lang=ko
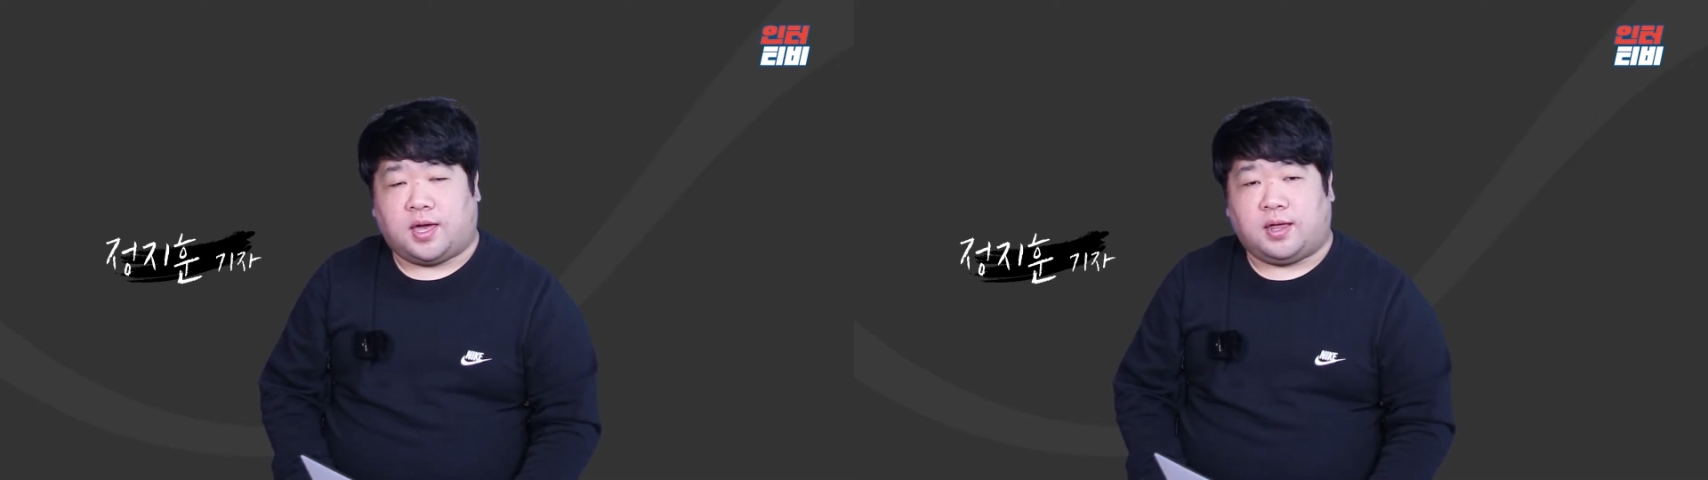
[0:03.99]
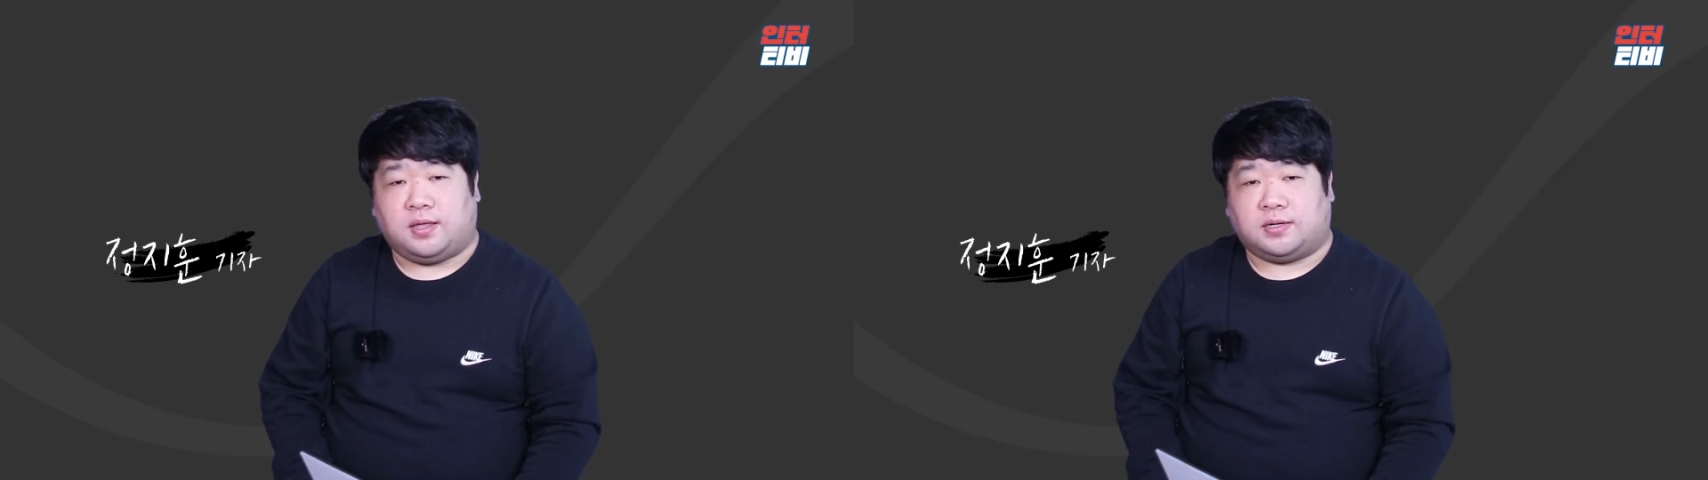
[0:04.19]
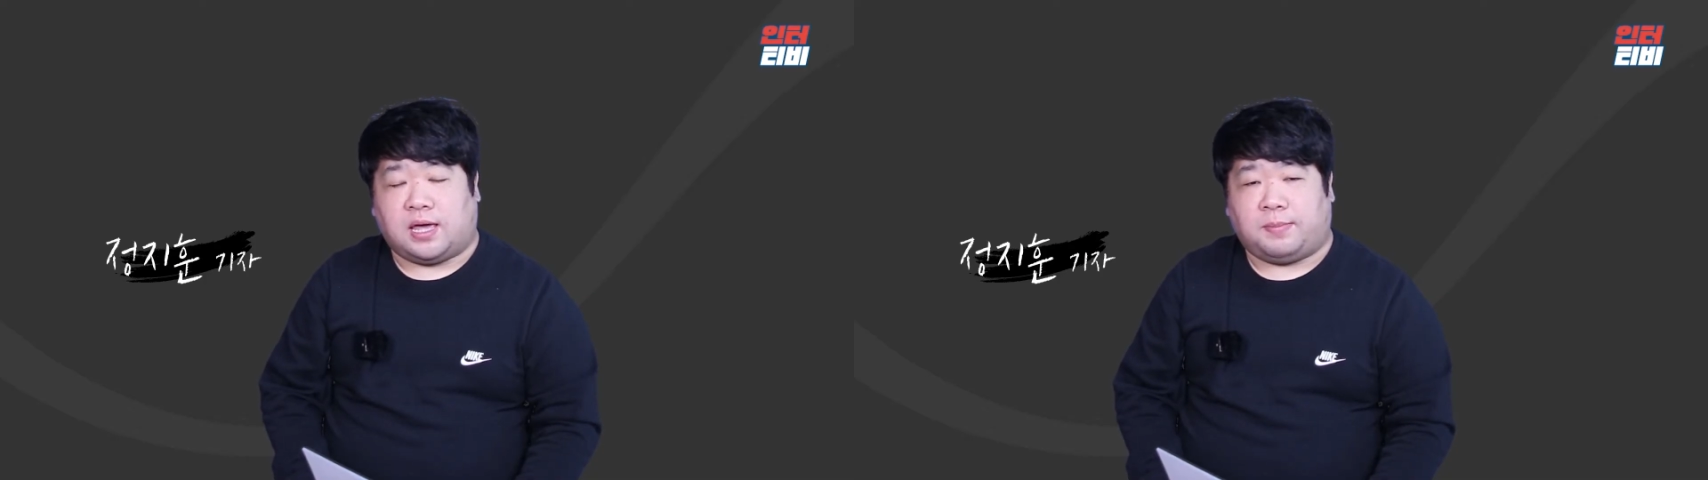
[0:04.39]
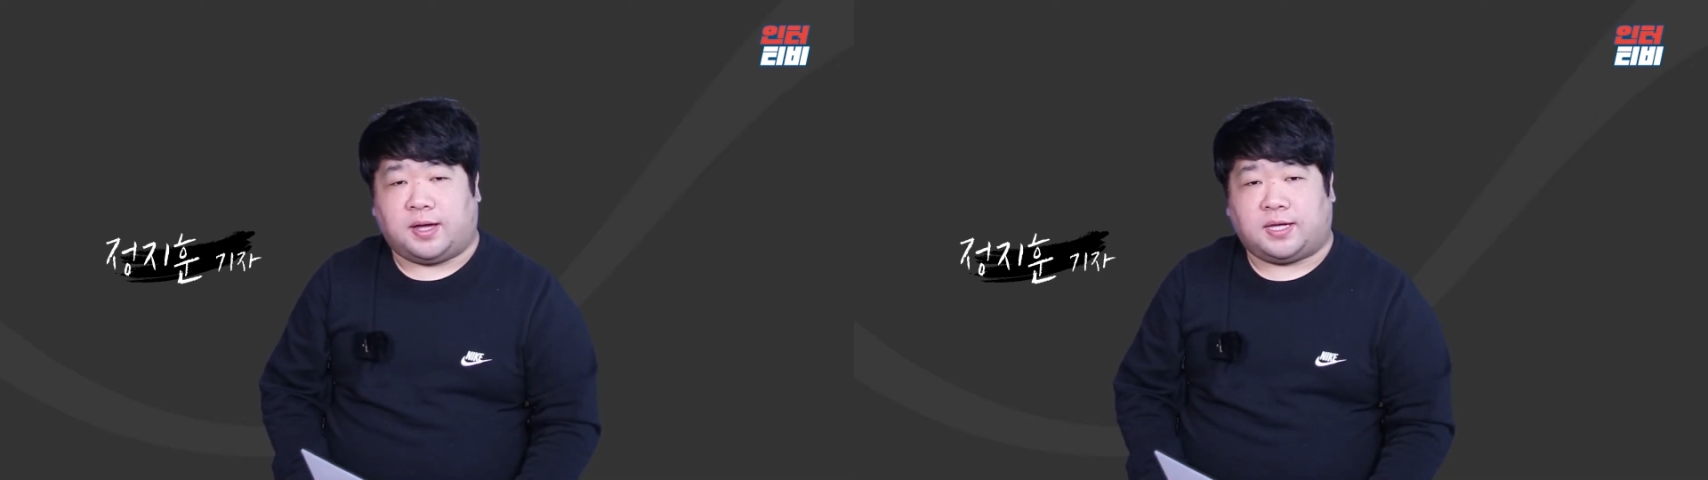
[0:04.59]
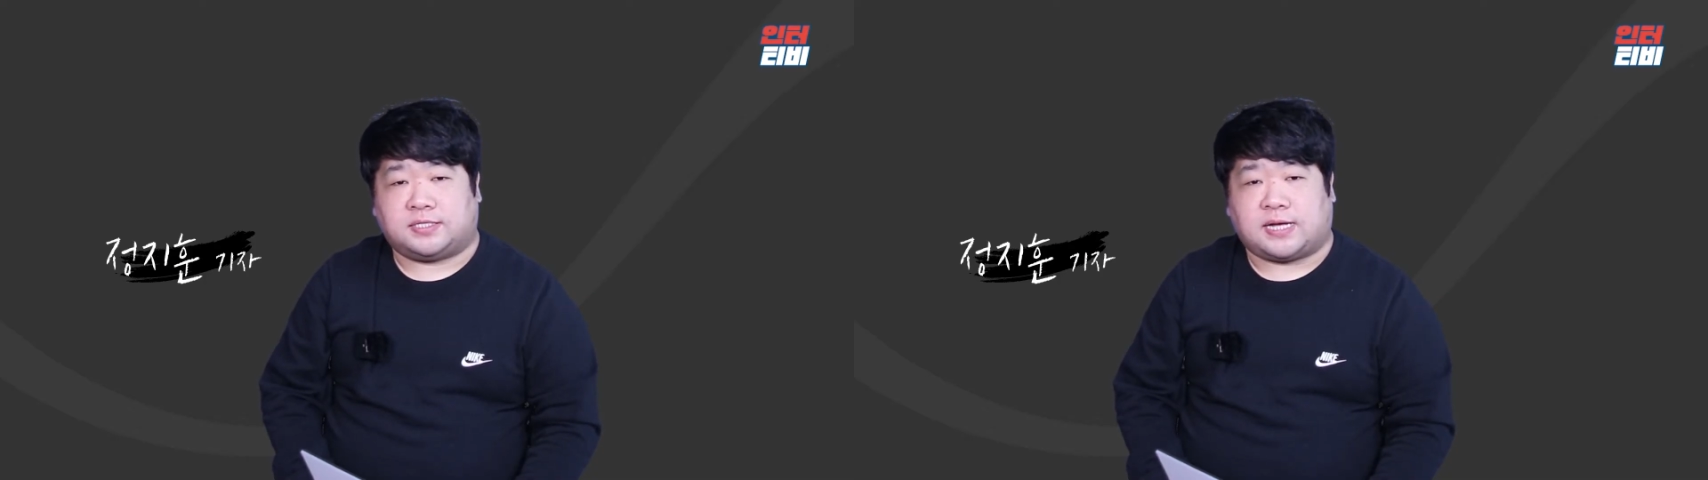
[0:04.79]
K리그
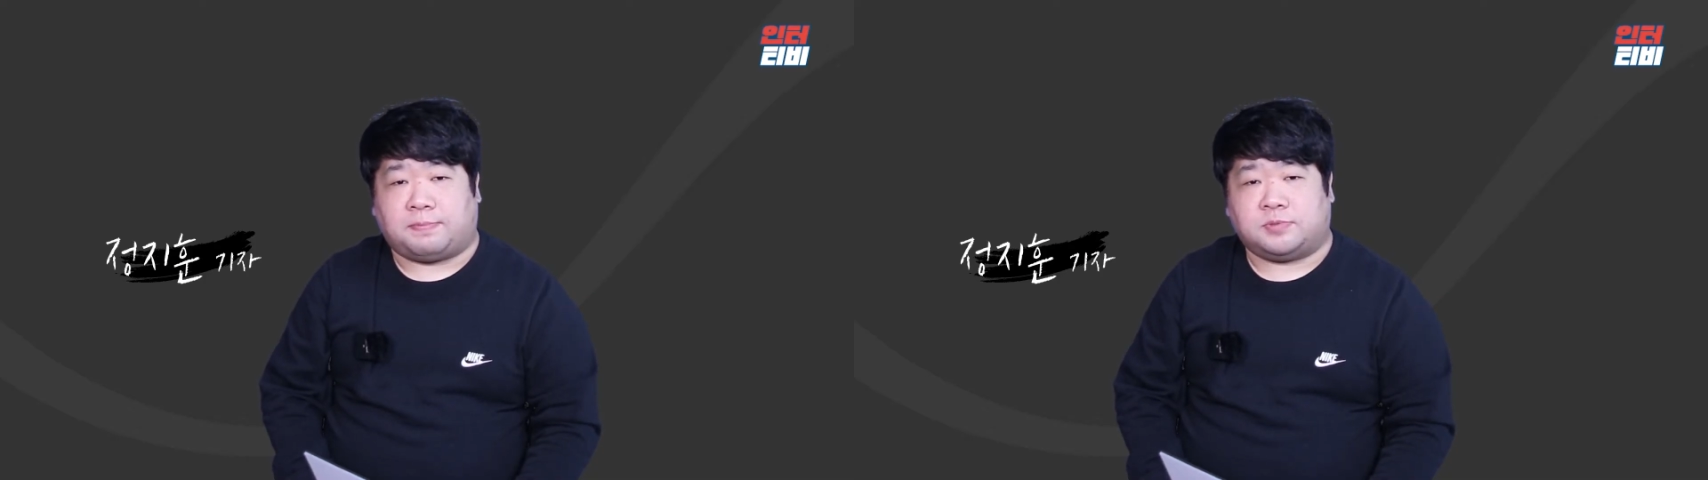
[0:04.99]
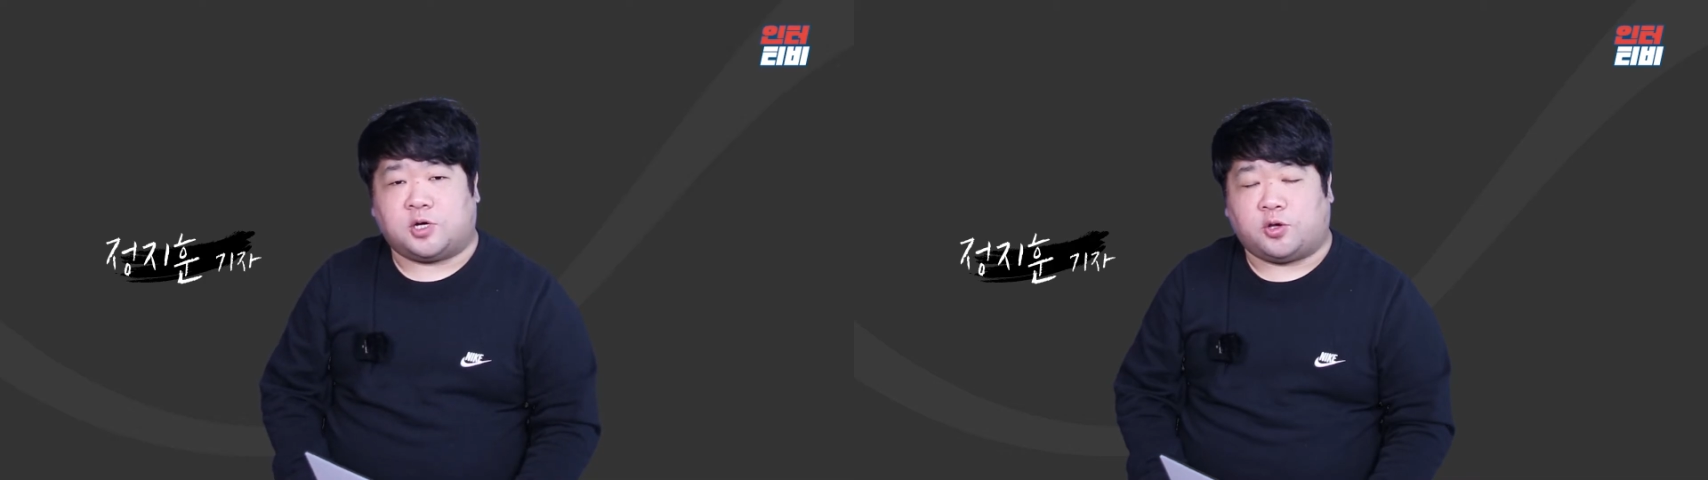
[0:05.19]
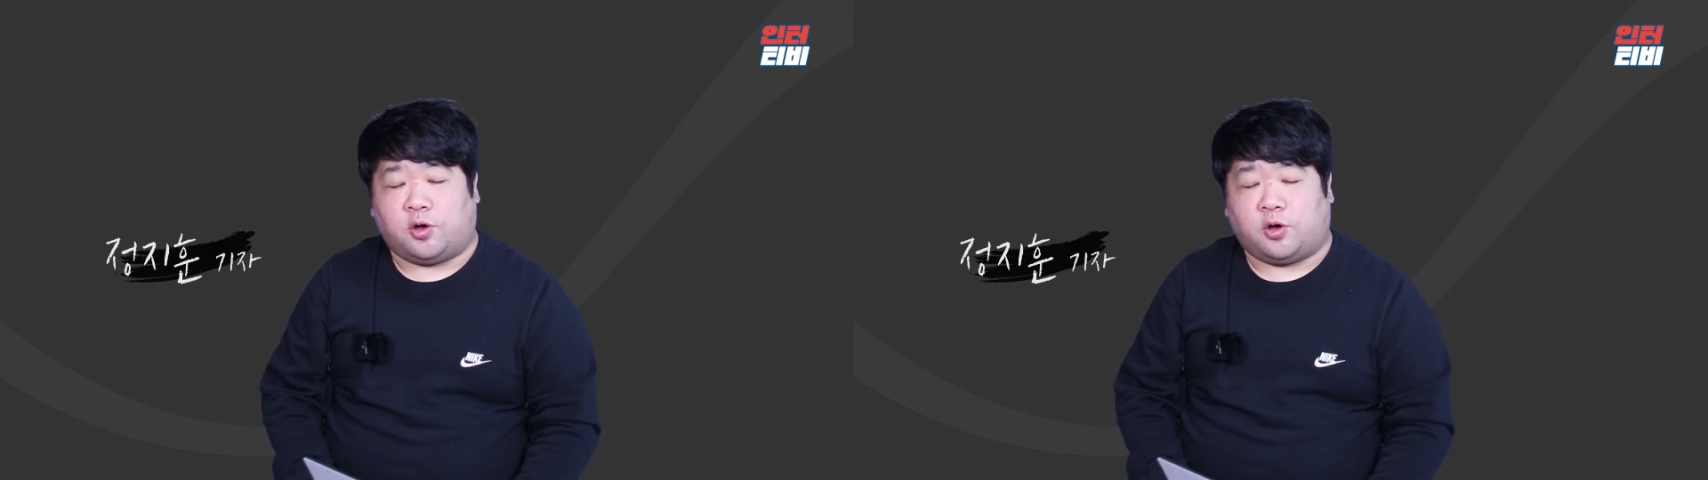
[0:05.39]
개막이 잠정